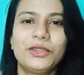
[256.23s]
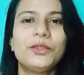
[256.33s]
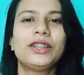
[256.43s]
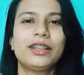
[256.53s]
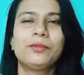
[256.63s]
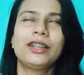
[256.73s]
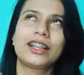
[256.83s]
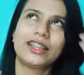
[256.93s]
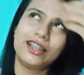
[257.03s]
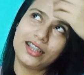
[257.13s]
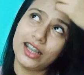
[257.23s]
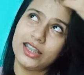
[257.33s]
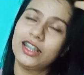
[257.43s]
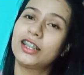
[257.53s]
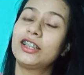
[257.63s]
তো ওটা আমার একটা না
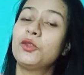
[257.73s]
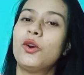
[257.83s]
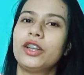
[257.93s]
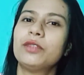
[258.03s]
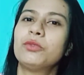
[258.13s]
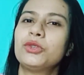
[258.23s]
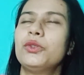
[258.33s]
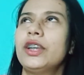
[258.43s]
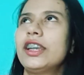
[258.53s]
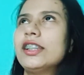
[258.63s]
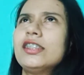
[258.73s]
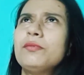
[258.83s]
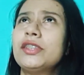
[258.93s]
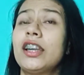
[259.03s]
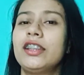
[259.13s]
জানা একটা ঘরের মতো হয়ে গেছে
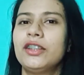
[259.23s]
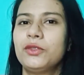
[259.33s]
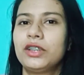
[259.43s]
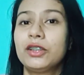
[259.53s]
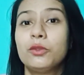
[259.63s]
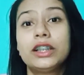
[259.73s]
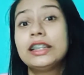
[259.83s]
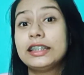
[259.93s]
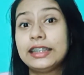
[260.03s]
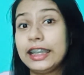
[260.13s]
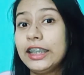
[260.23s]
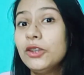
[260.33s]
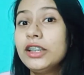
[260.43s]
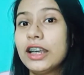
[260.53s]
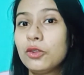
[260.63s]
আমি জানি না ওটা ওটা
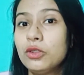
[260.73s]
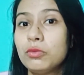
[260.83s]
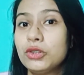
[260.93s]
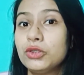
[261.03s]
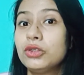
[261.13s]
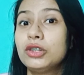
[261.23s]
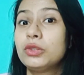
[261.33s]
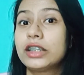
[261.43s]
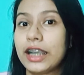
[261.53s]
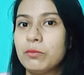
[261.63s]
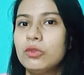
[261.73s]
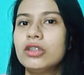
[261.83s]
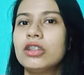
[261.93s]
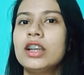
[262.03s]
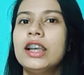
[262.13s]
দেখিও নি এখনও পর্যন্ত যে ওটা কেমন
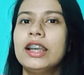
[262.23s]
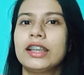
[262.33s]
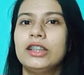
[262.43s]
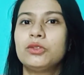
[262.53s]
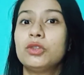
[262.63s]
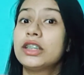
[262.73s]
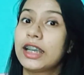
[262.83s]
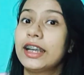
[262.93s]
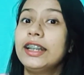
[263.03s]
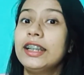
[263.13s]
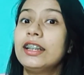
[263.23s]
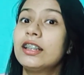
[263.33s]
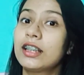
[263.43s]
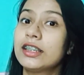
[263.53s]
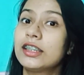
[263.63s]
কিন্তু সেকেন্ড
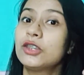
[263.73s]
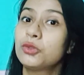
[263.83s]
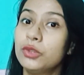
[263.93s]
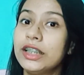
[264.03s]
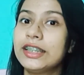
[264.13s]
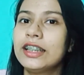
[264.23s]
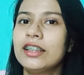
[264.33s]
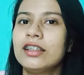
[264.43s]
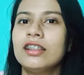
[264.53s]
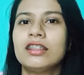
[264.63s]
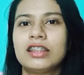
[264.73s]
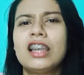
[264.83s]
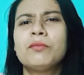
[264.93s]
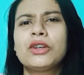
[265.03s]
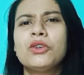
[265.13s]
ইয়ারের কাছ থেকে শুনেছে
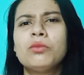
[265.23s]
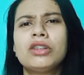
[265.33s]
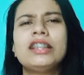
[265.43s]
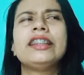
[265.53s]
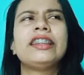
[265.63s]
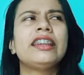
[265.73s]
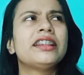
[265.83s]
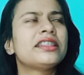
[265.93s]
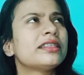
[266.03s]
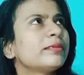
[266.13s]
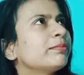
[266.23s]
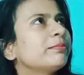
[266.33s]
তাই আমাকেও বলে ঠিকই আছে